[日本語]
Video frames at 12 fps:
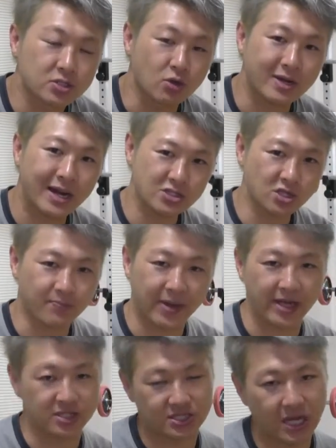そっからちょっと
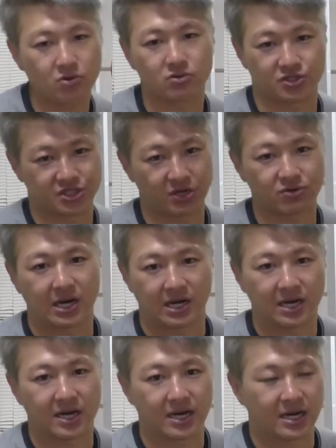ペースダウンしちゃうか
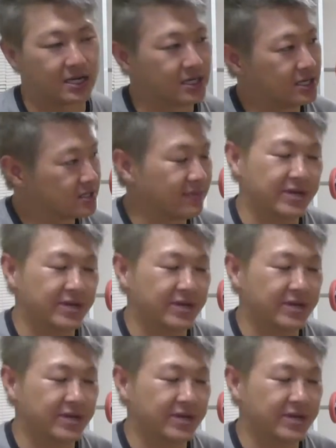ら、